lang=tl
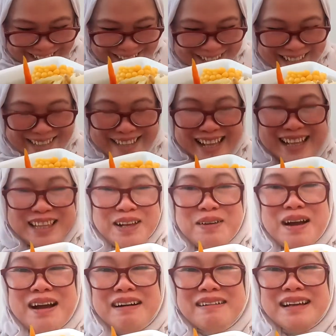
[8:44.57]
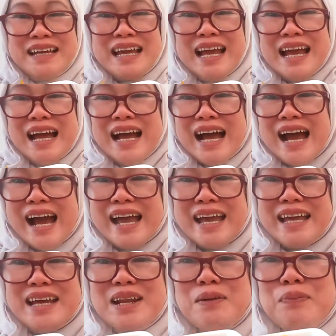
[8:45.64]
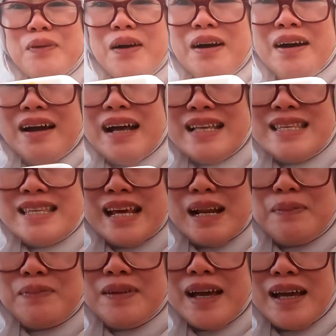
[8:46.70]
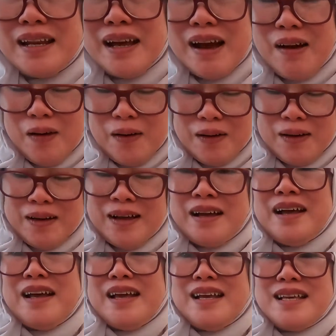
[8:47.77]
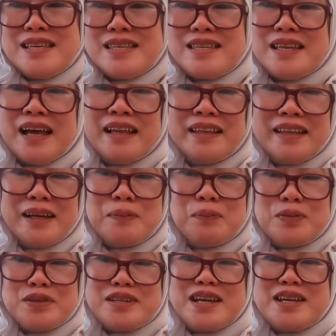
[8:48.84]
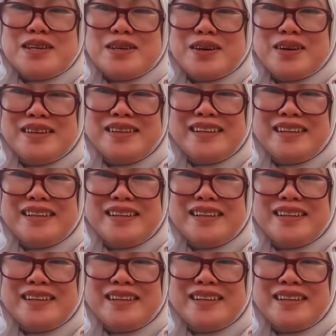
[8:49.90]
natatawa ko eh. Ay, ayan na po. Ang sarap niyan. Oh, standing position